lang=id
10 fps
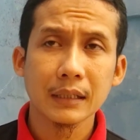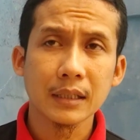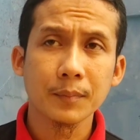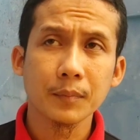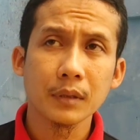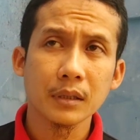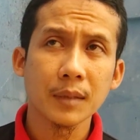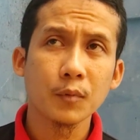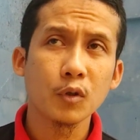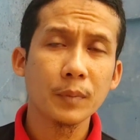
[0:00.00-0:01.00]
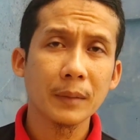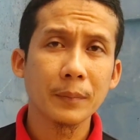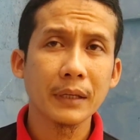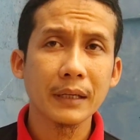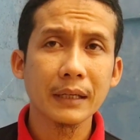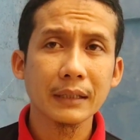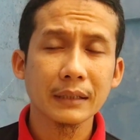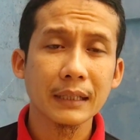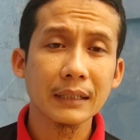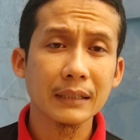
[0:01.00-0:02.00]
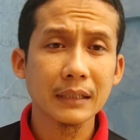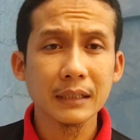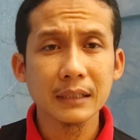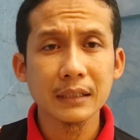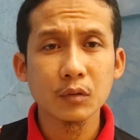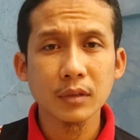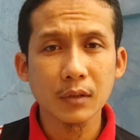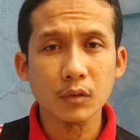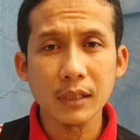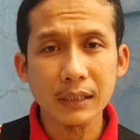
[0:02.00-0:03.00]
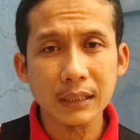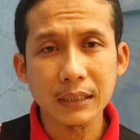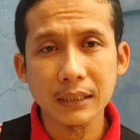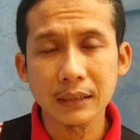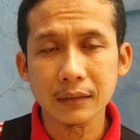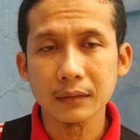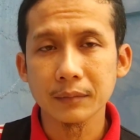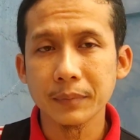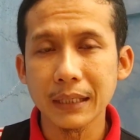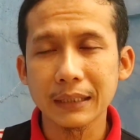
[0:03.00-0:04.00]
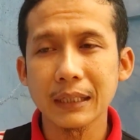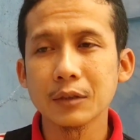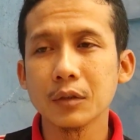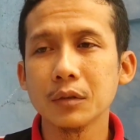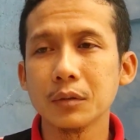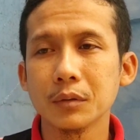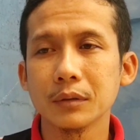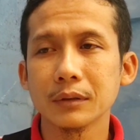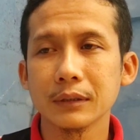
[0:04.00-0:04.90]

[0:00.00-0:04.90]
10 PP kan diusir-usir tadi biarkan dulu